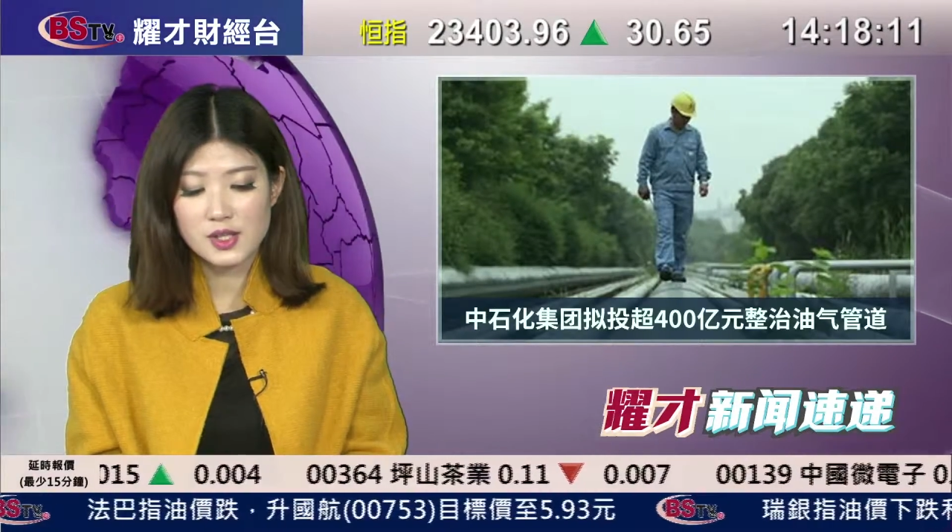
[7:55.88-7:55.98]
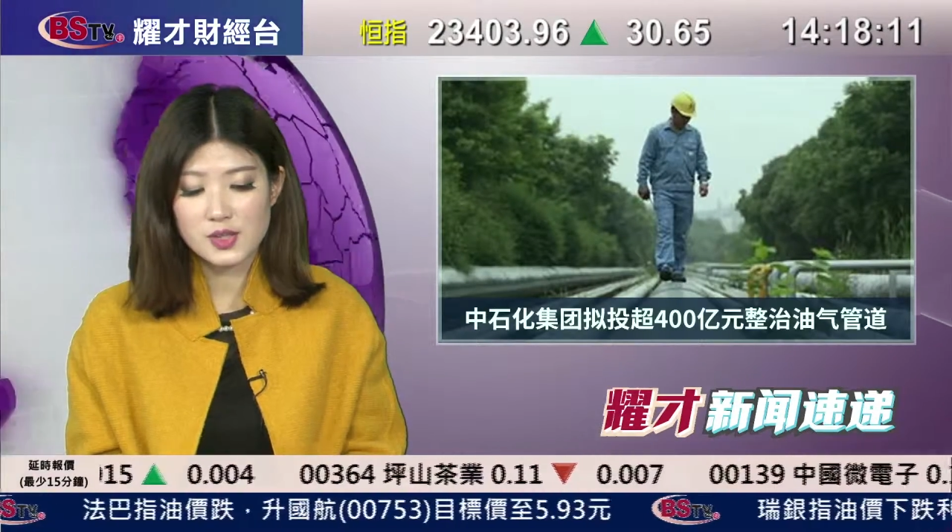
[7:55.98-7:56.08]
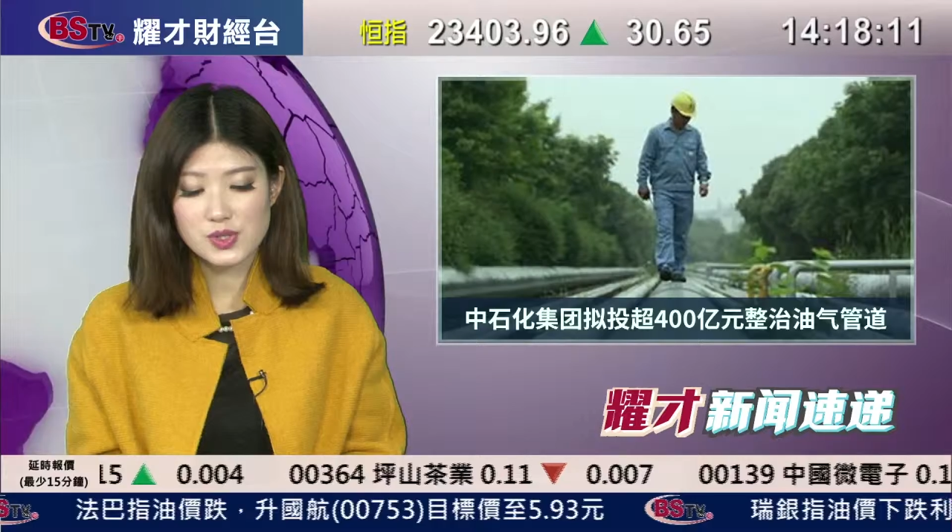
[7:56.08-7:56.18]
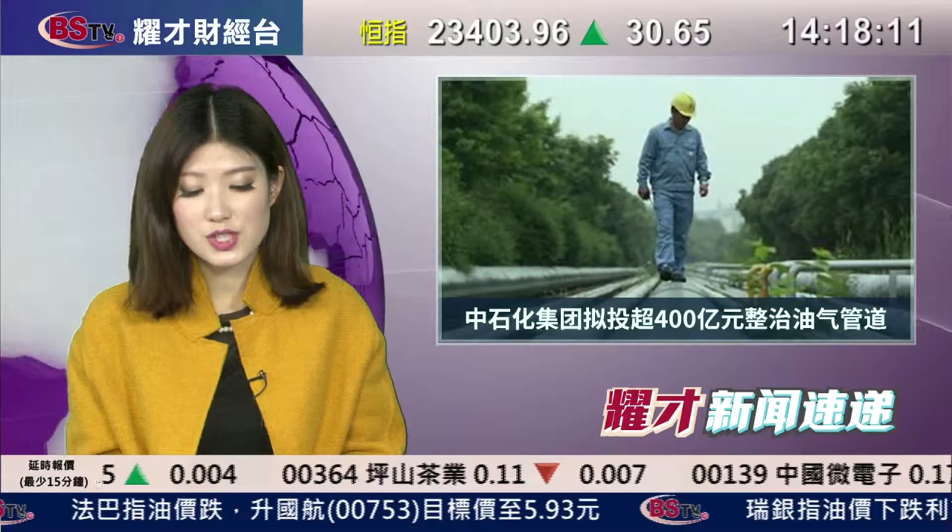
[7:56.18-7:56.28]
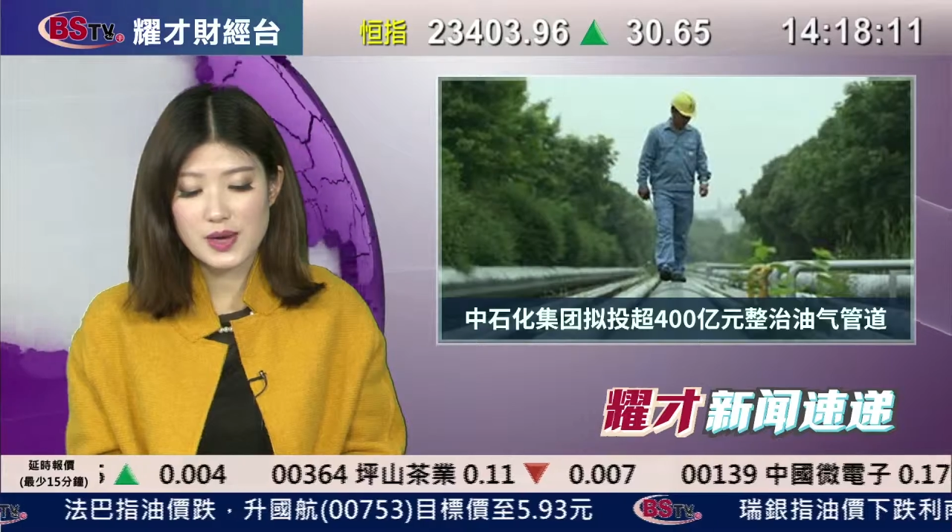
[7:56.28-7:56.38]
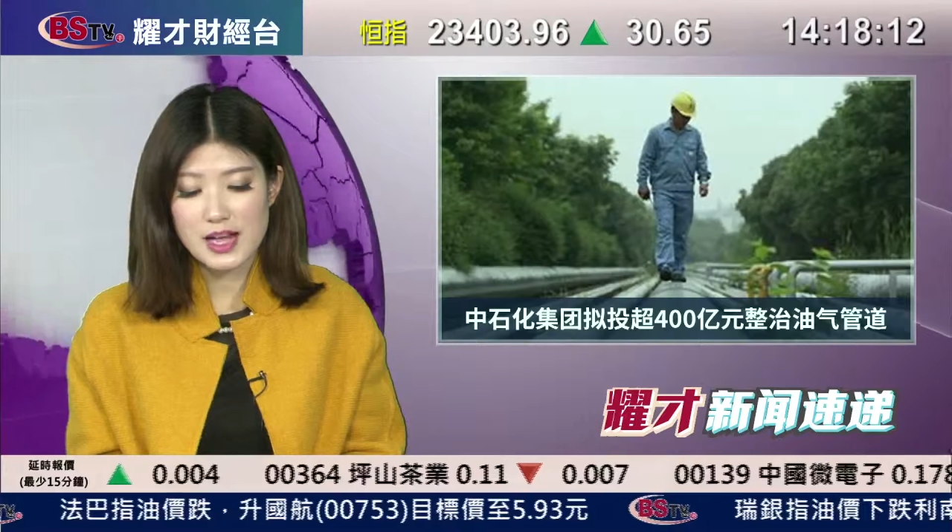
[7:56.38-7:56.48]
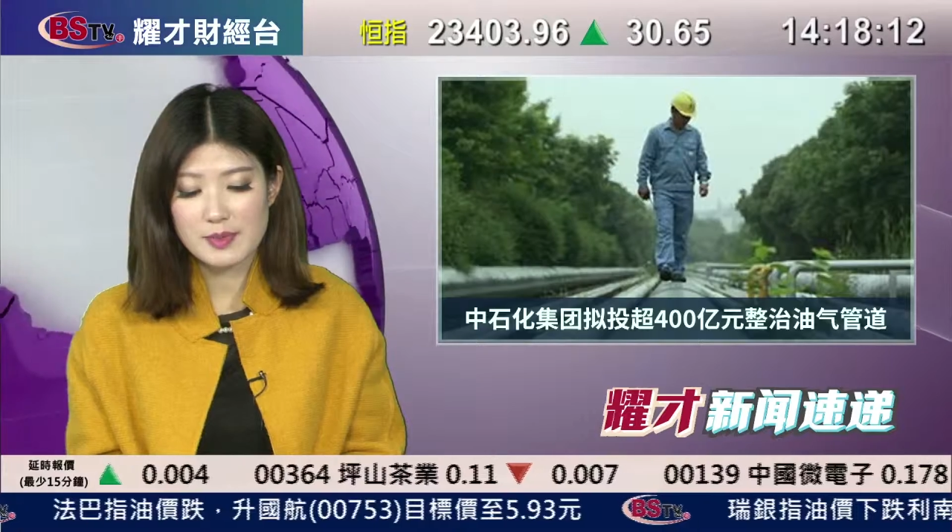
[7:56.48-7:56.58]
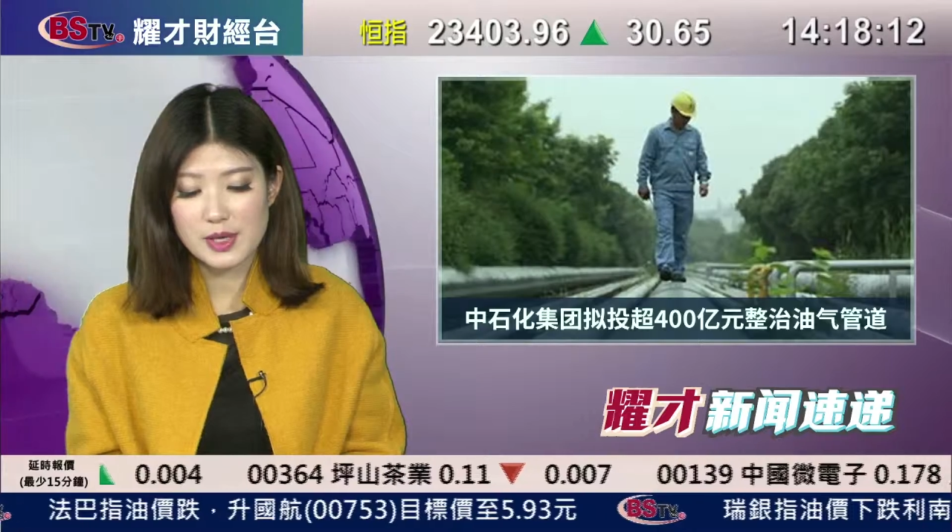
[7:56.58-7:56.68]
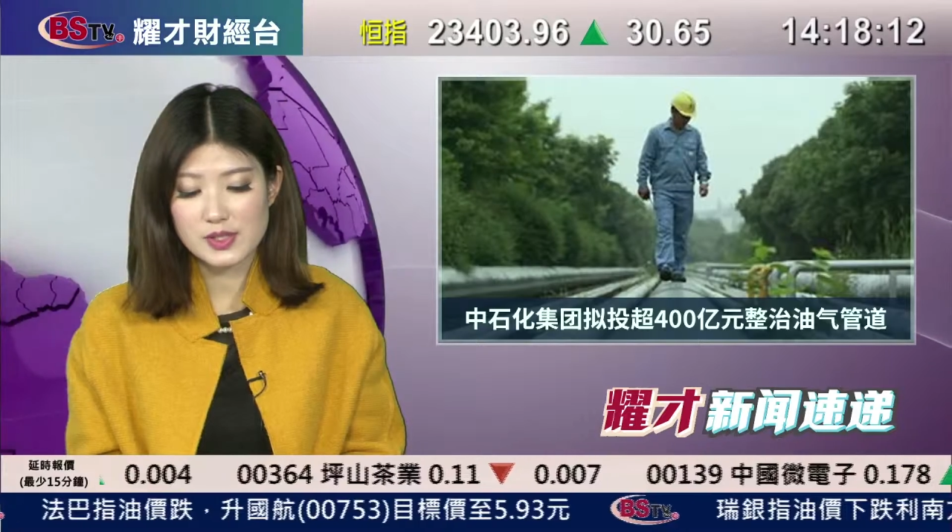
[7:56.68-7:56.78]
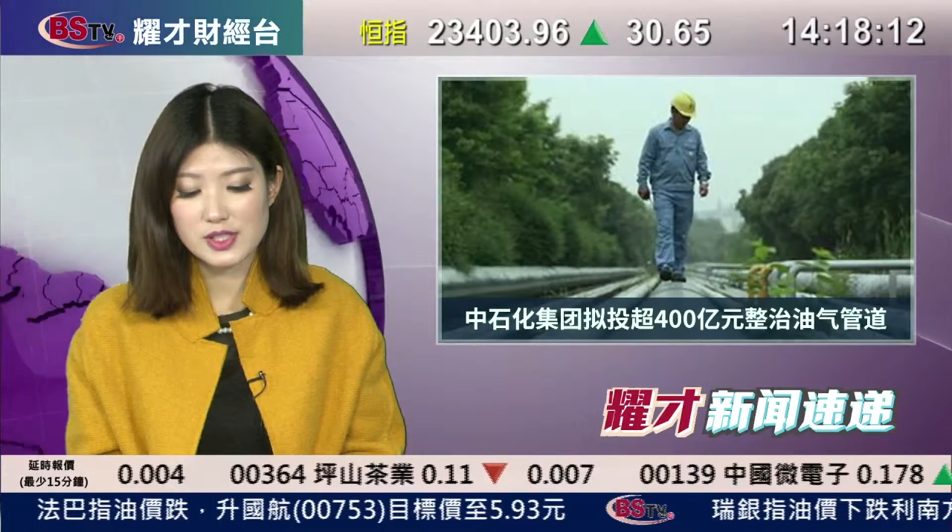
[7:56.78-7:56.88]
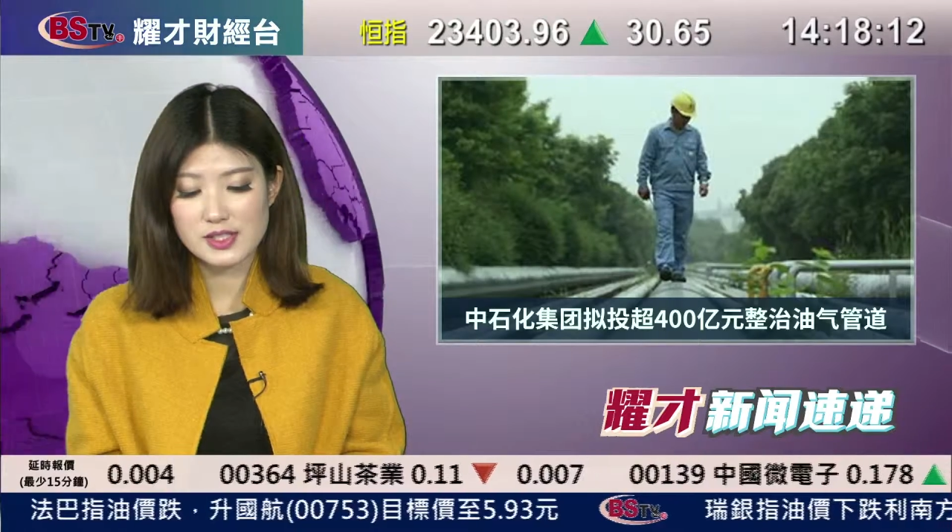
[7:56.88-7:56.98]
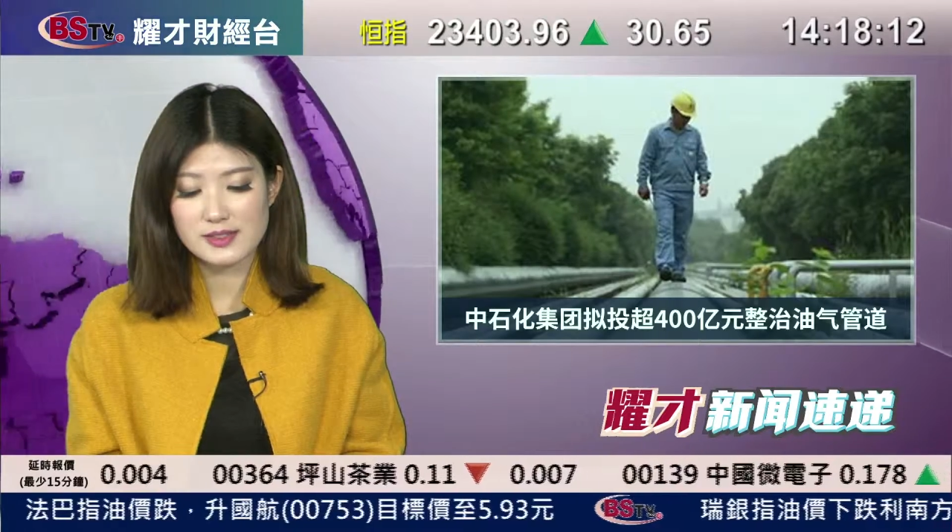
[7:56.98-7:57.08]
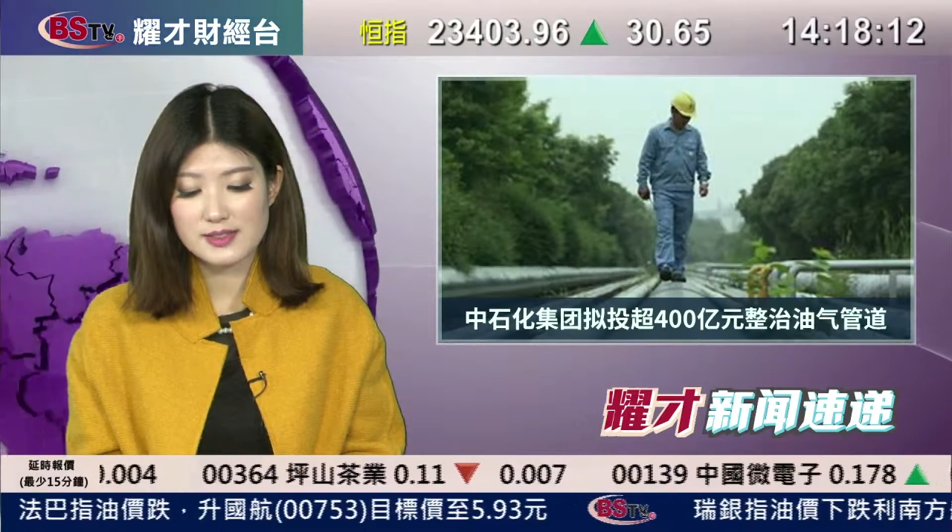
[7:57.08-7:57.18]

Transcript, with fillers: 中石化表示，